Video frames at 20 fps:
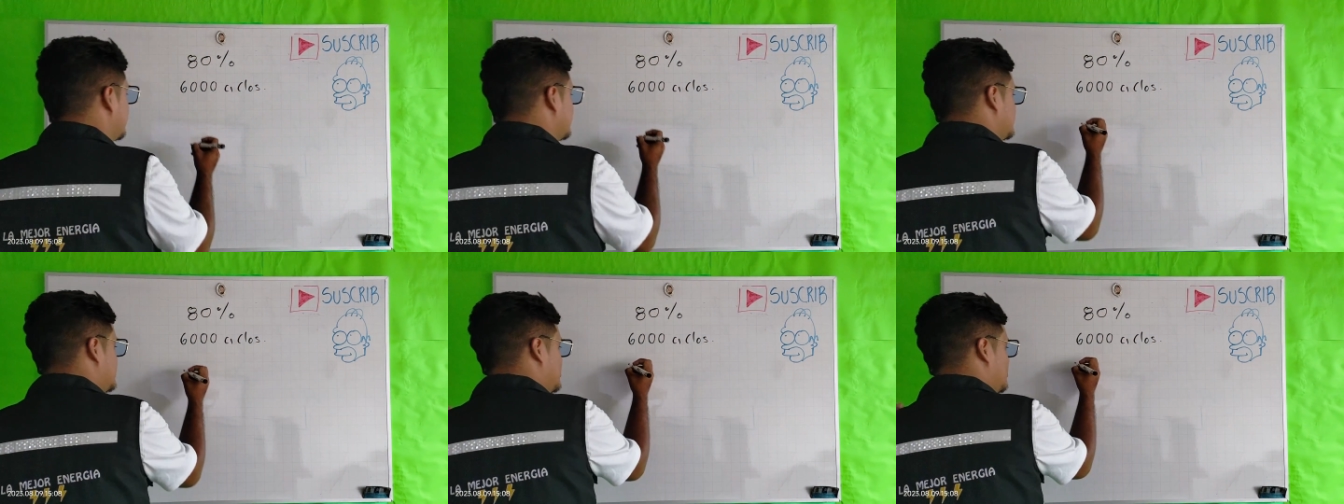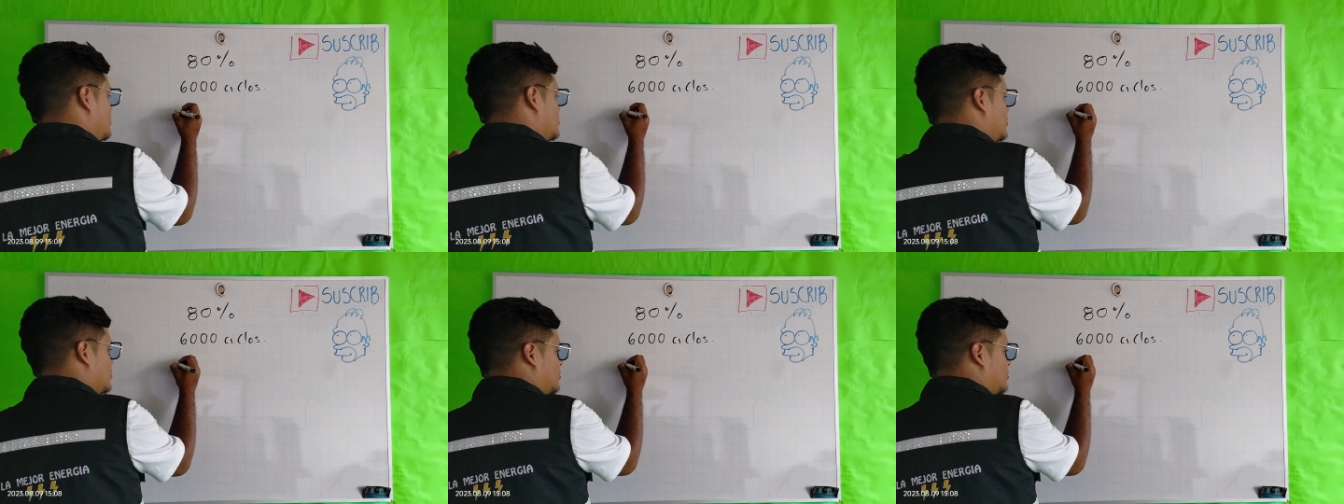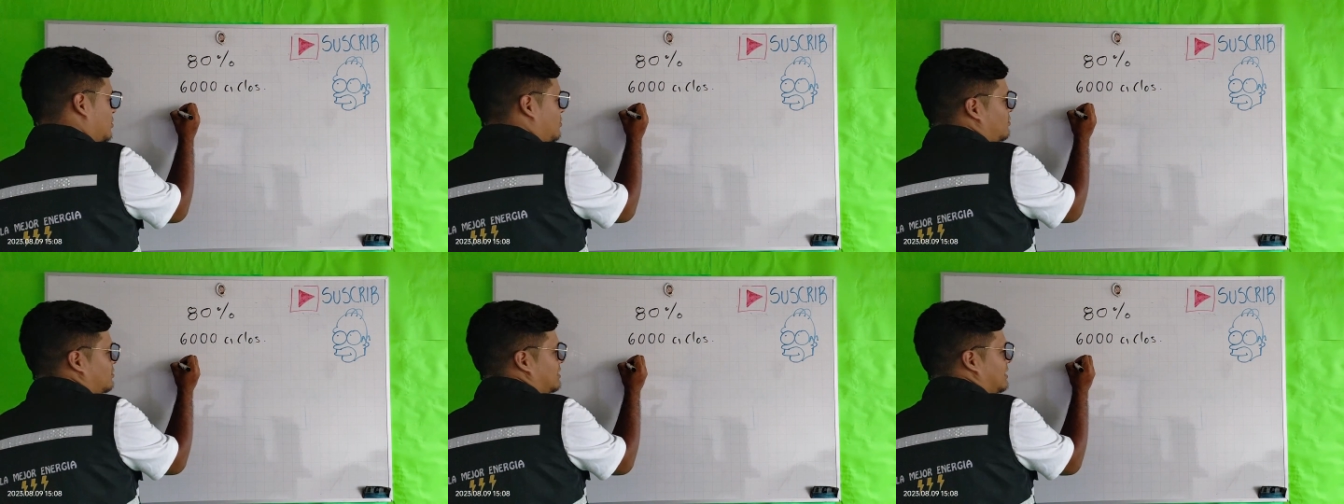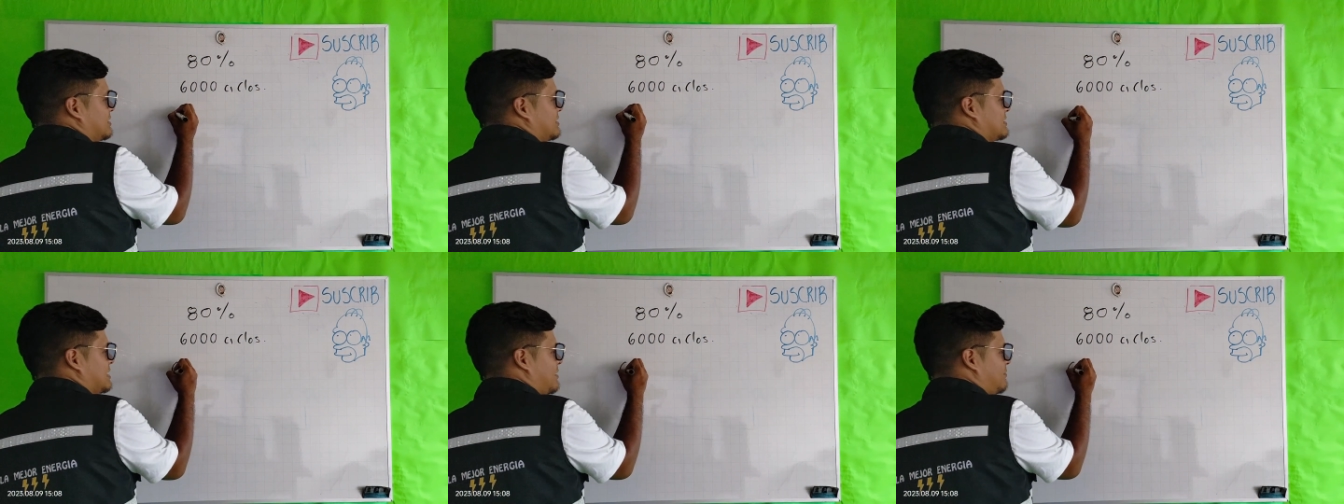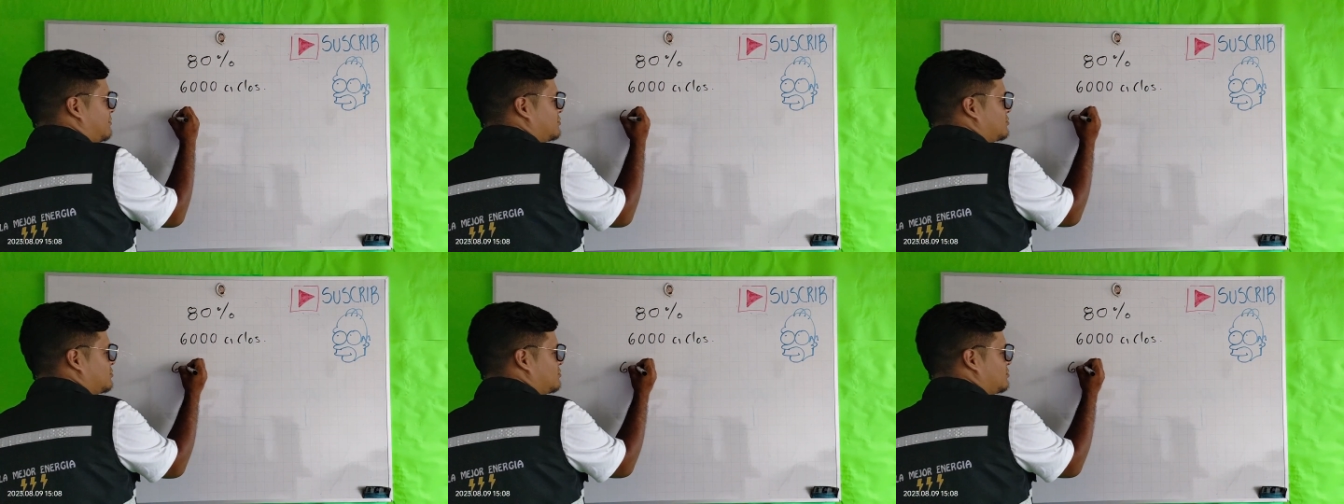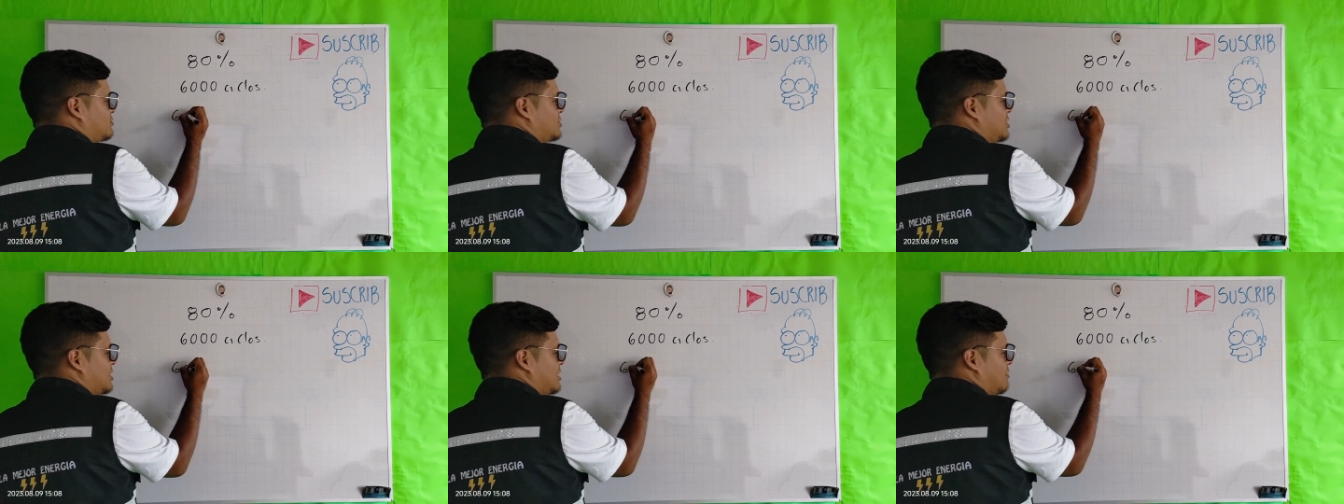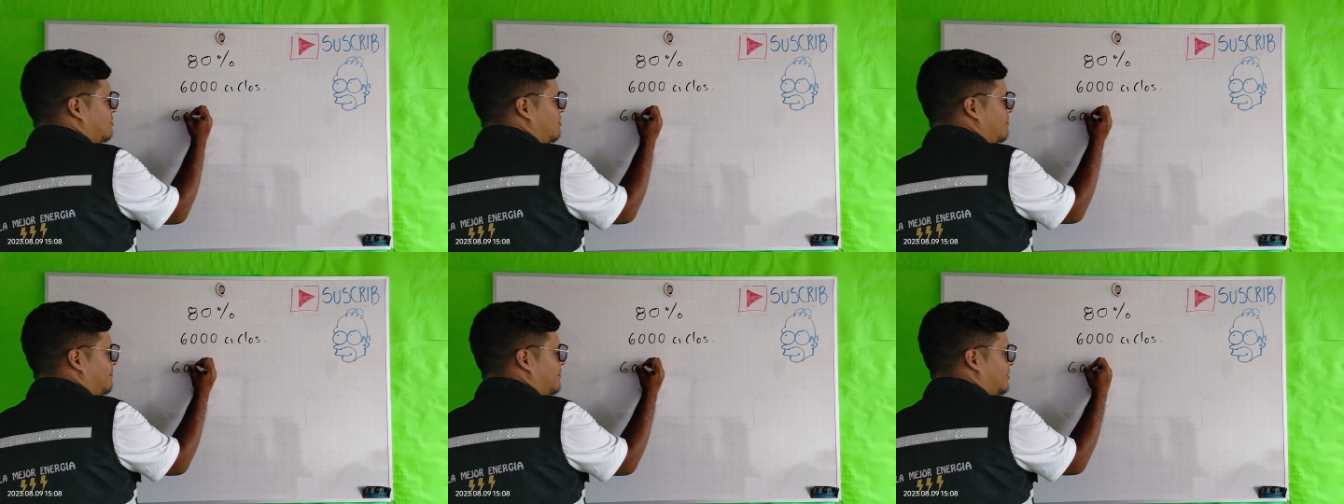Si nosotros utilizamos un
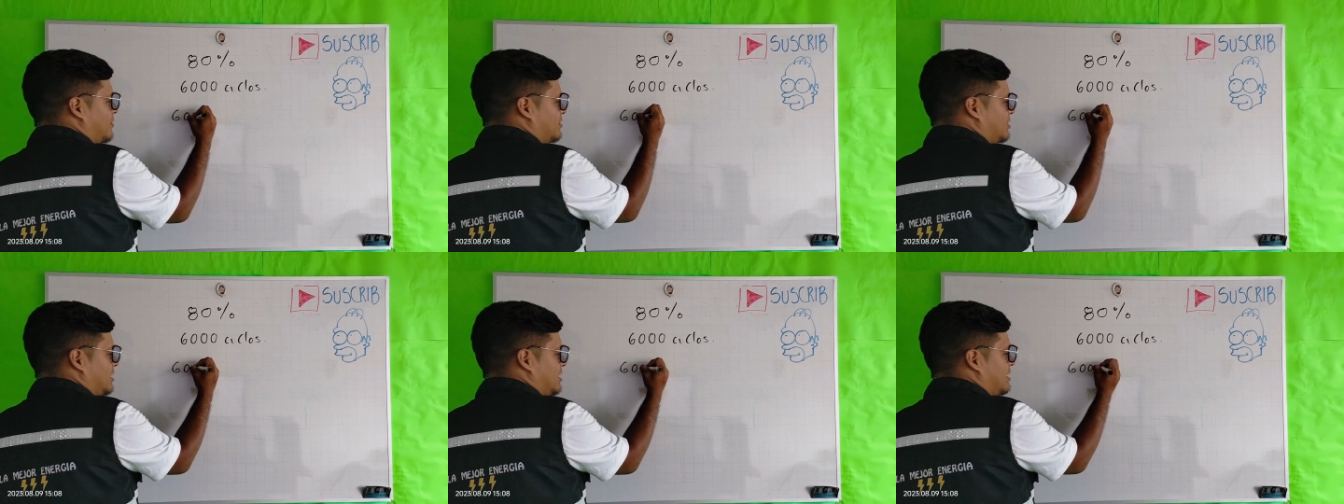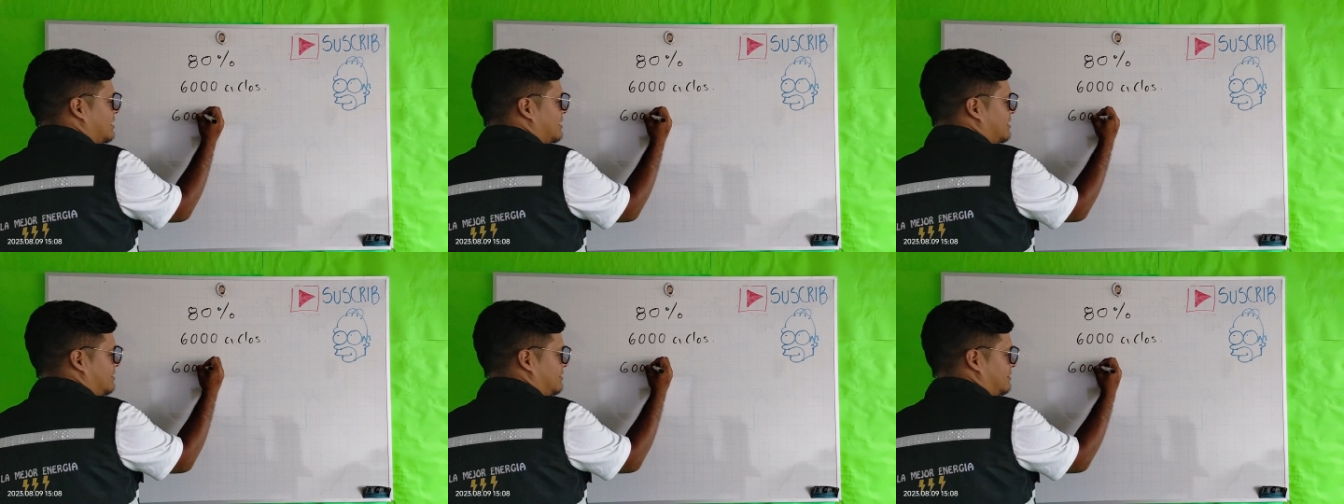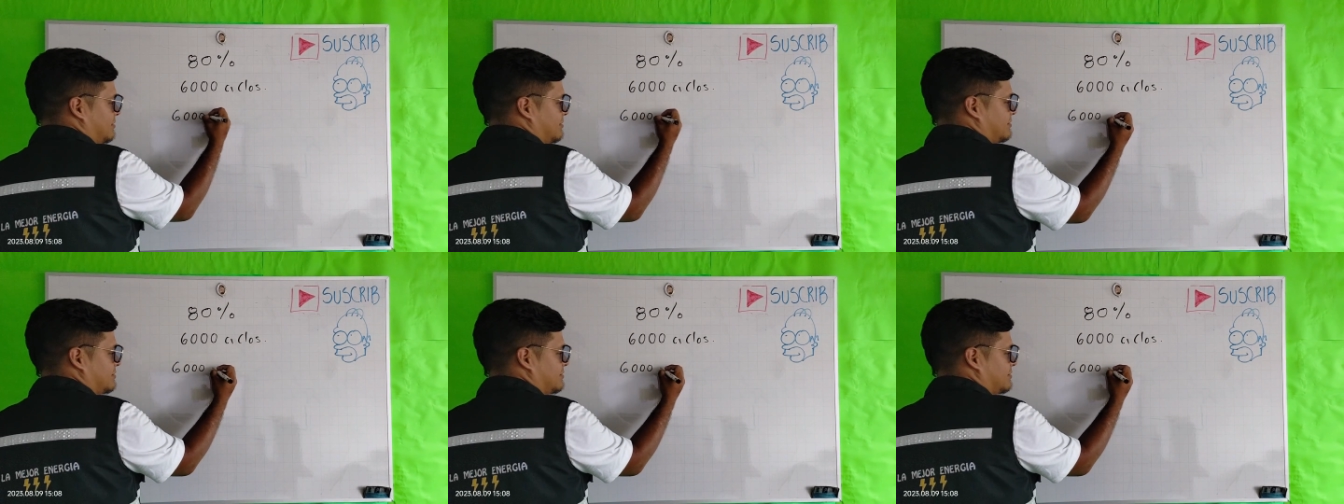ciclo por día,